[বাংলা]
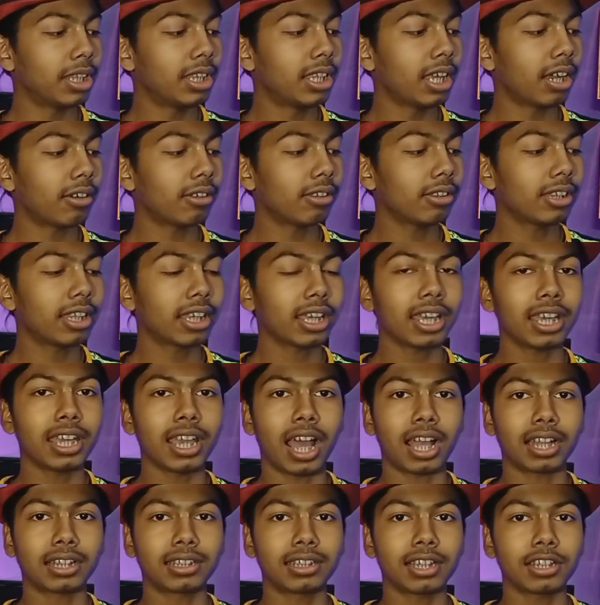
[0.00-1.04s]
বৃদ্ধাঙ্গল
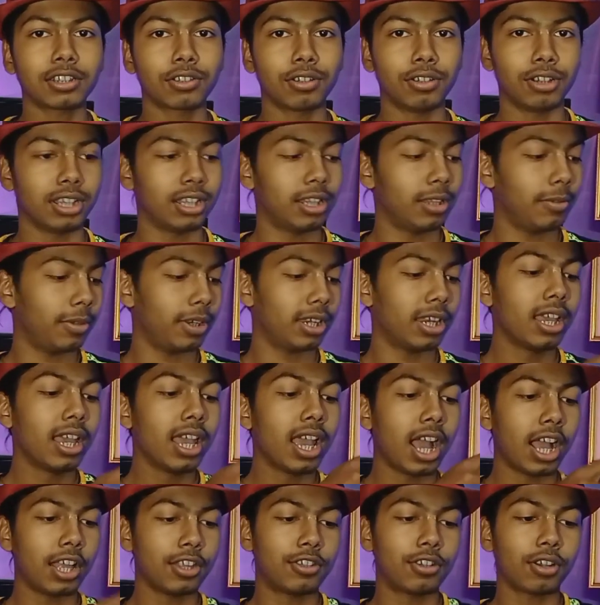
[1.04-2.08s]
থেকে এই হাতটা সরিয়ে দেবেন
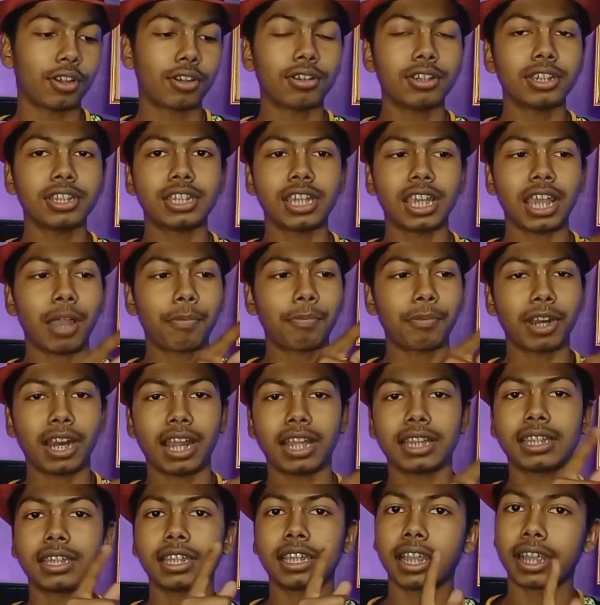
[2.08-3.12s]
আর যখনই সে
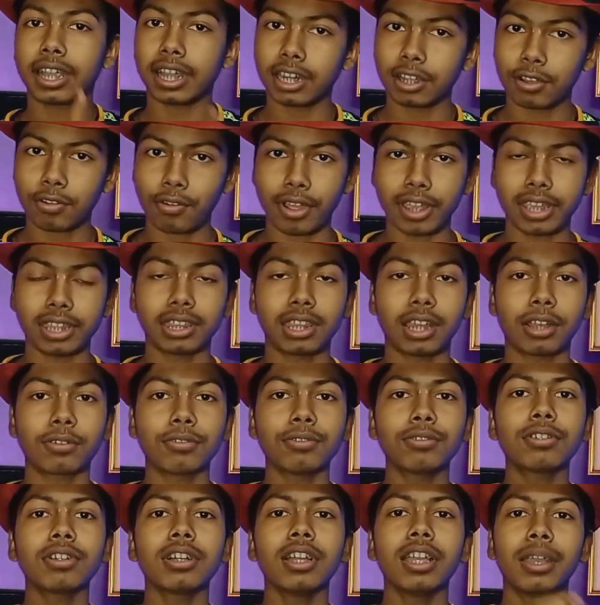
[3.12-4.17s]
আপনার হাতে এখানে কয়েন
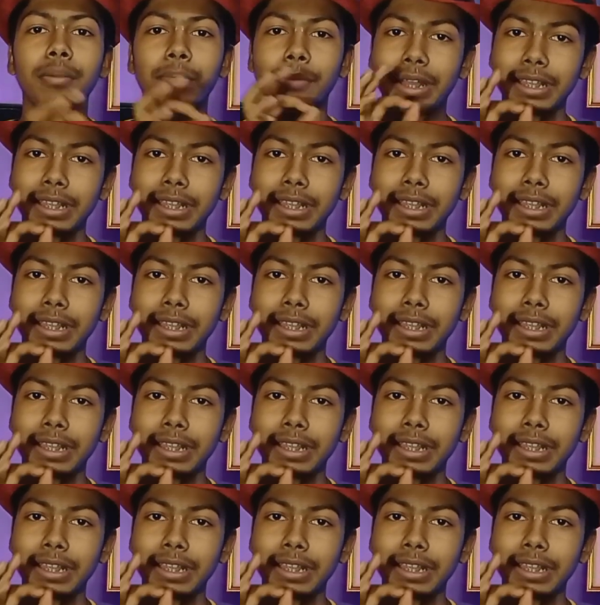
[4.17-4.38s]
থাকুক